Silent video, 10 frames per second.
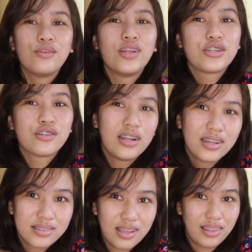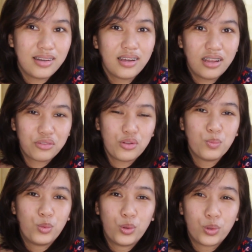natural lang sana na ganito
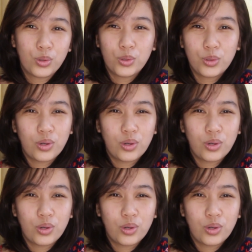yung buho ko,